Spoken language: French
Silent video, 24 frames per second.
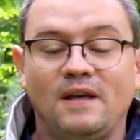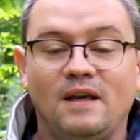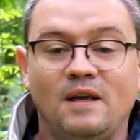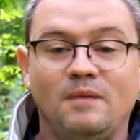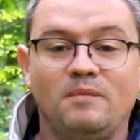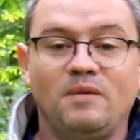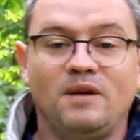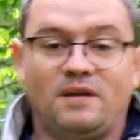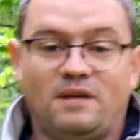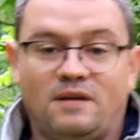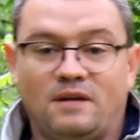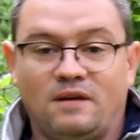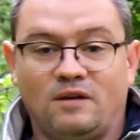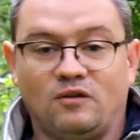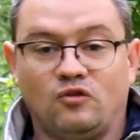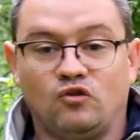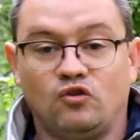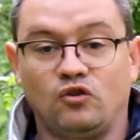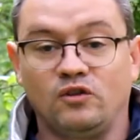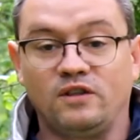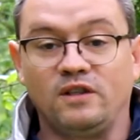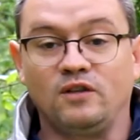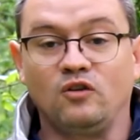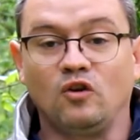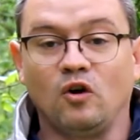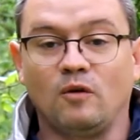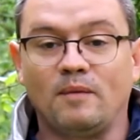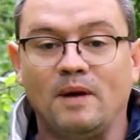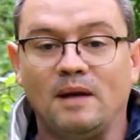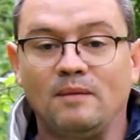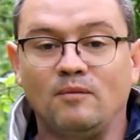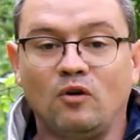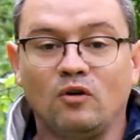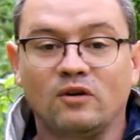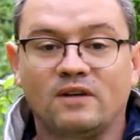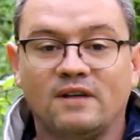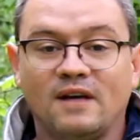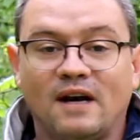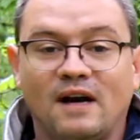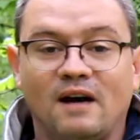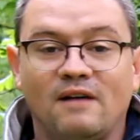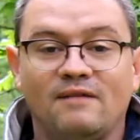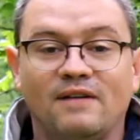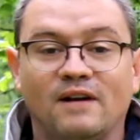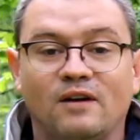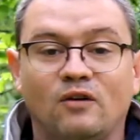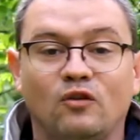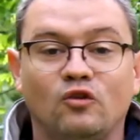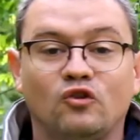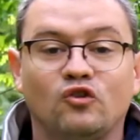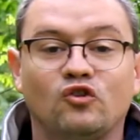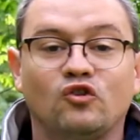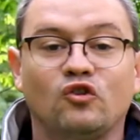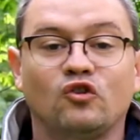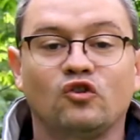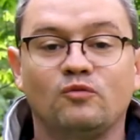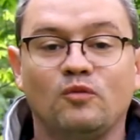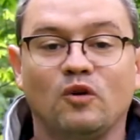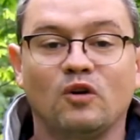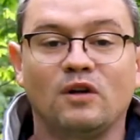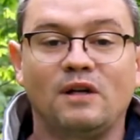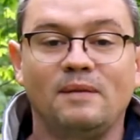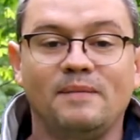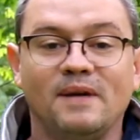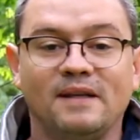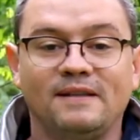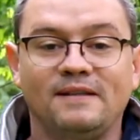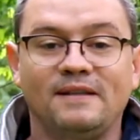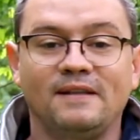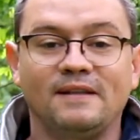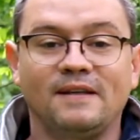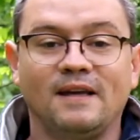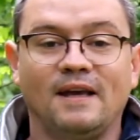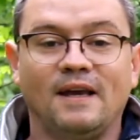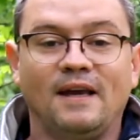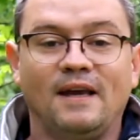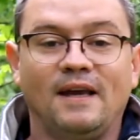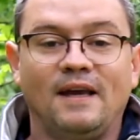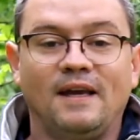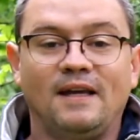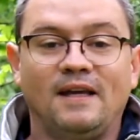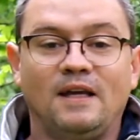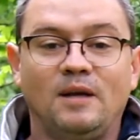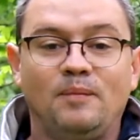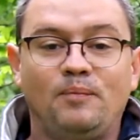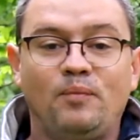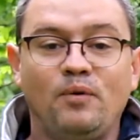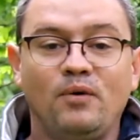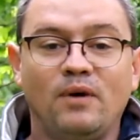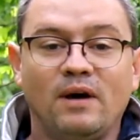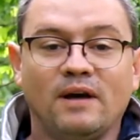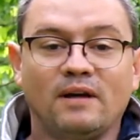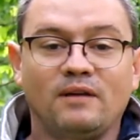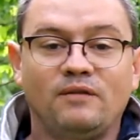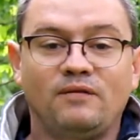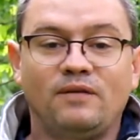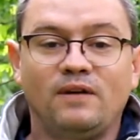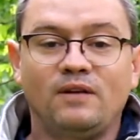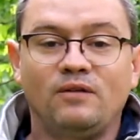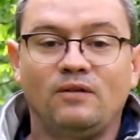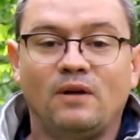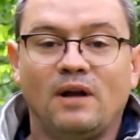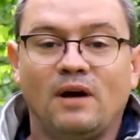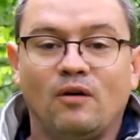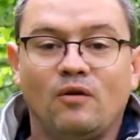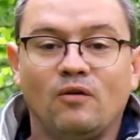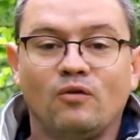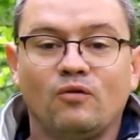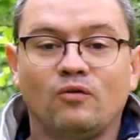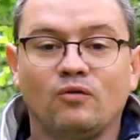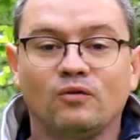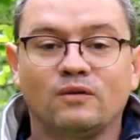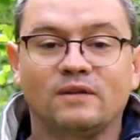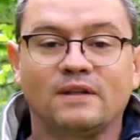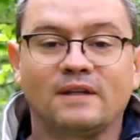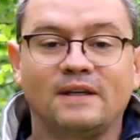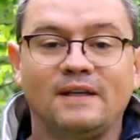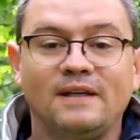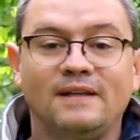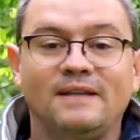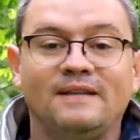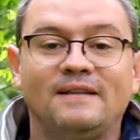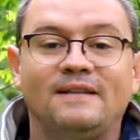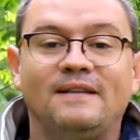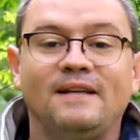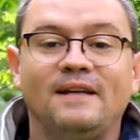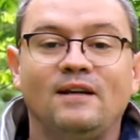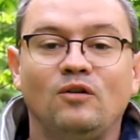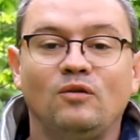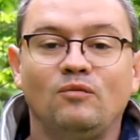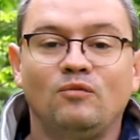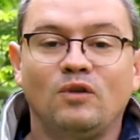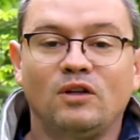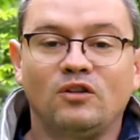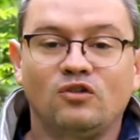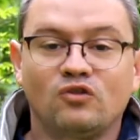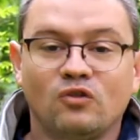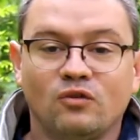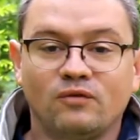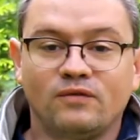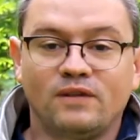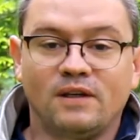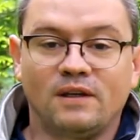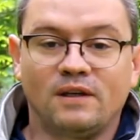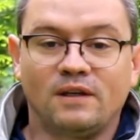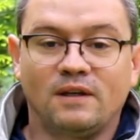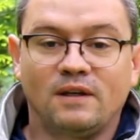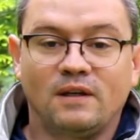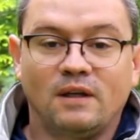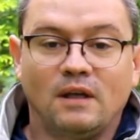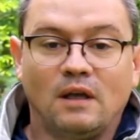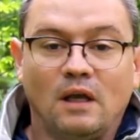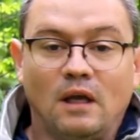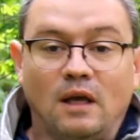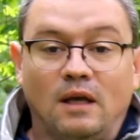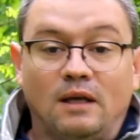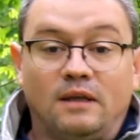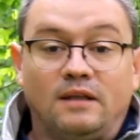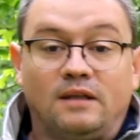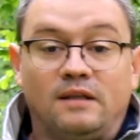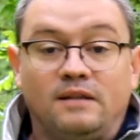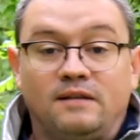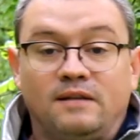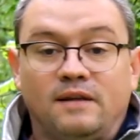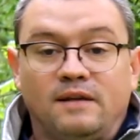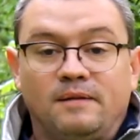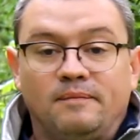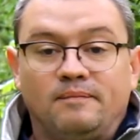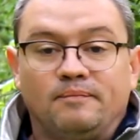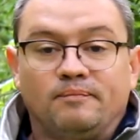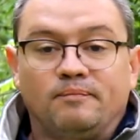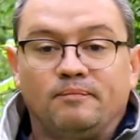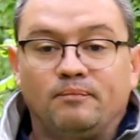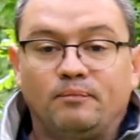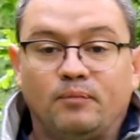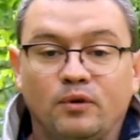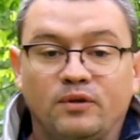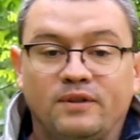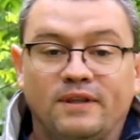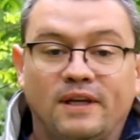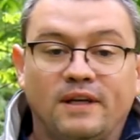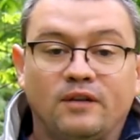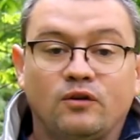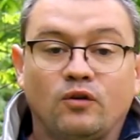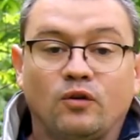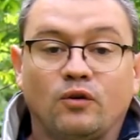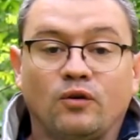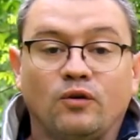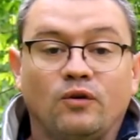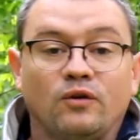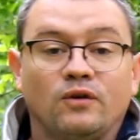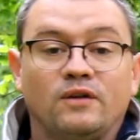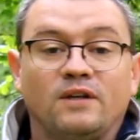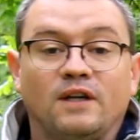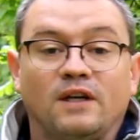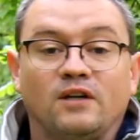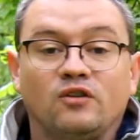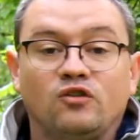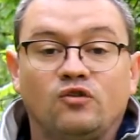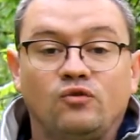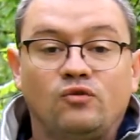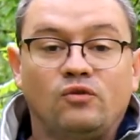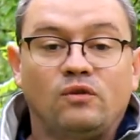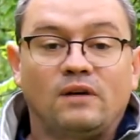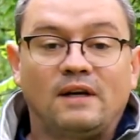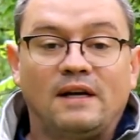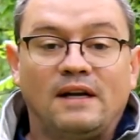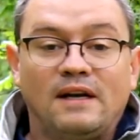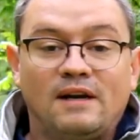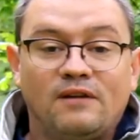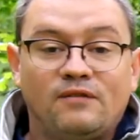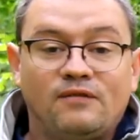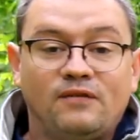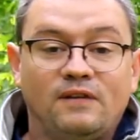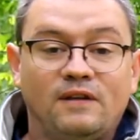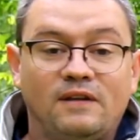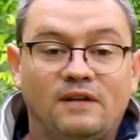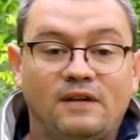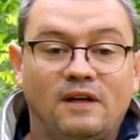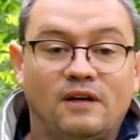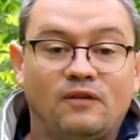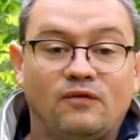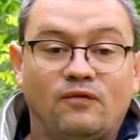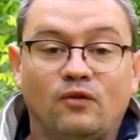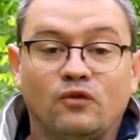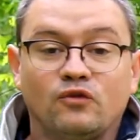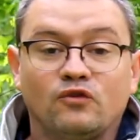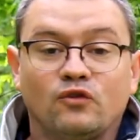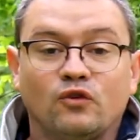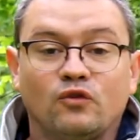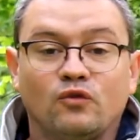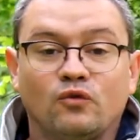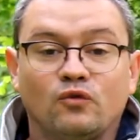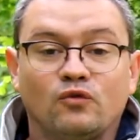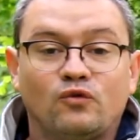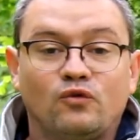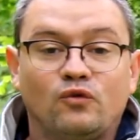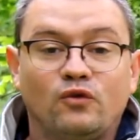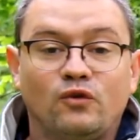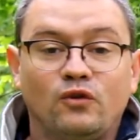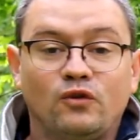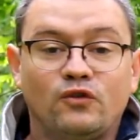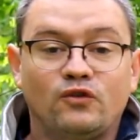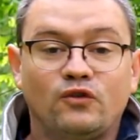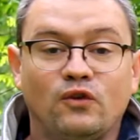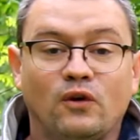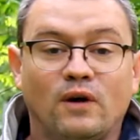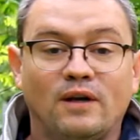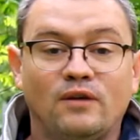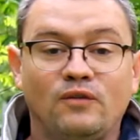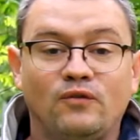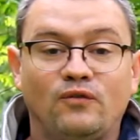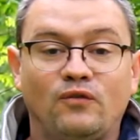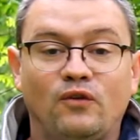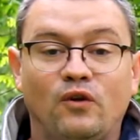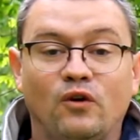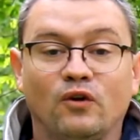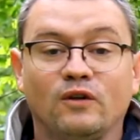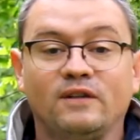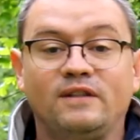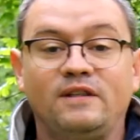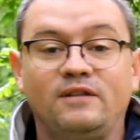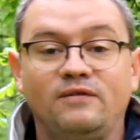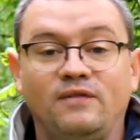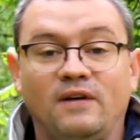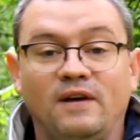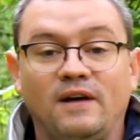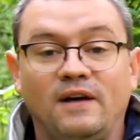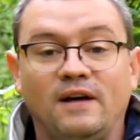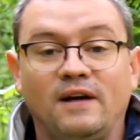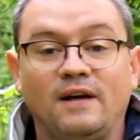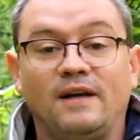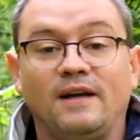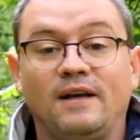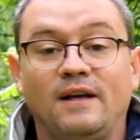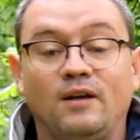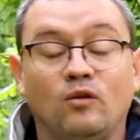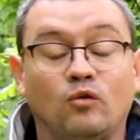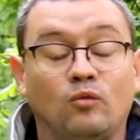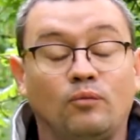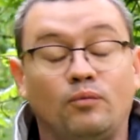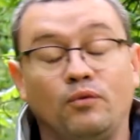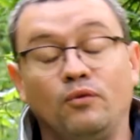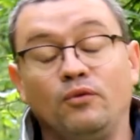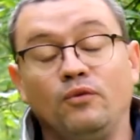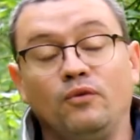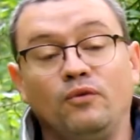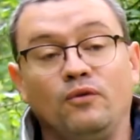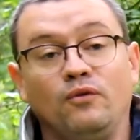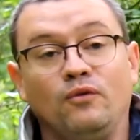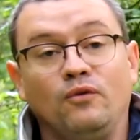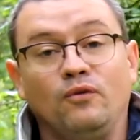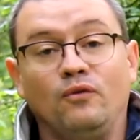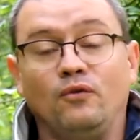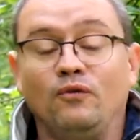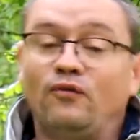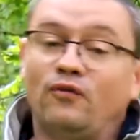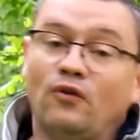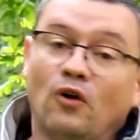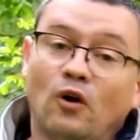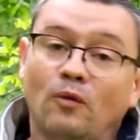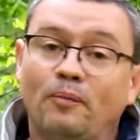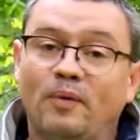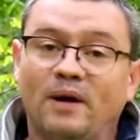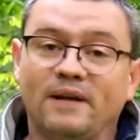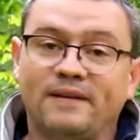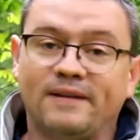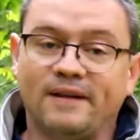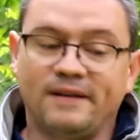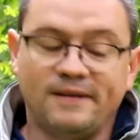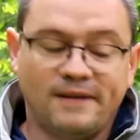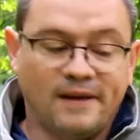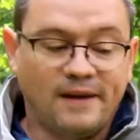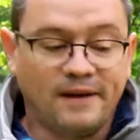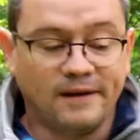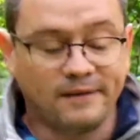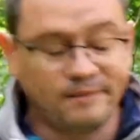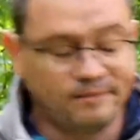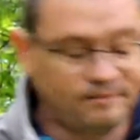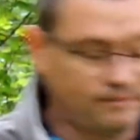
et mai. Je dis normalement car avec le changement climatique, il peut arriver de la rencontrer dès le mois de janvier. Qui sait, peut-être qu'un jour la fiquière fausse renoncule sera une fleur d'hiver et non plus une fleur printanière.